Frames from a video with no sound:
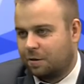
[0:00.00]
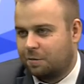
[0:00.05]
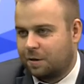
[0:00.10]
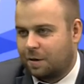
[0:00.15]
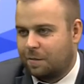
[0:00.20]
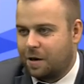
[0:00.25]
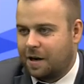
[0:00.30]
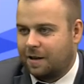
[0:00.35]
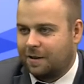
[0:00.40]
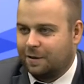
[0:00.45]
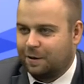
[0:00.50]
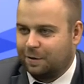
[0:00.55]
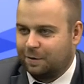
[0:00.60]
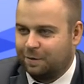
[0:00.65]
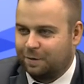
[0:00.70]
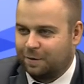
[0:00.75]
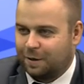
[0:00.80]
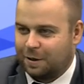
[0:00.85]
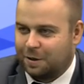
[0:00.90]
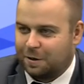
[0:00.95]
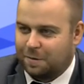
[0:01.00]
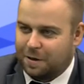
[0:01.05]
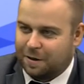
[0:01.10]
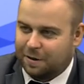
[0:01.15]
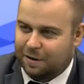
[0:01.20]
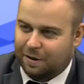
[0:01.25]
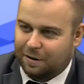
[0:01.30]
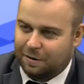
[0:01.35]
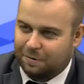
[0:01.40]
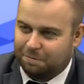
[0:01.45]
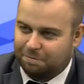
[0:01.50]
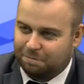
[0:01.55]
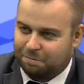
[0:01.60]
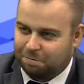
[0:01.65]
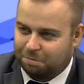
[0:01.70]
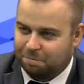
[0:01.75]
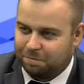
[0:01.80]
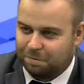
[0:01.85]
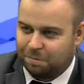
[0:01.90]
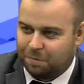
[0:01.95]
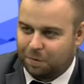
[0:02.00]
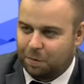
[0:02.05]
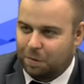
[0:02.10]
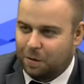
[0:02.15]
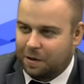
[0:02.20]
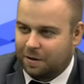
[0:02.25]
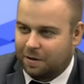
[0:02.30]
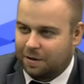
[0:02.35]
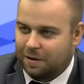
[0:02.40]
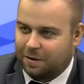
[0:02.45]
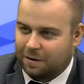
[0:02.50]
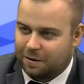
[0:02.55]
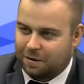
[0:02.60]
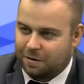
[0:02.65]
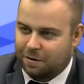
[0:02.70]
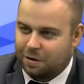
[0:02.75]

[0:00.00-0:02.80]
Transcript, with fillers: zabraknie w Radzie e, Miasta. PSL jest znaczy,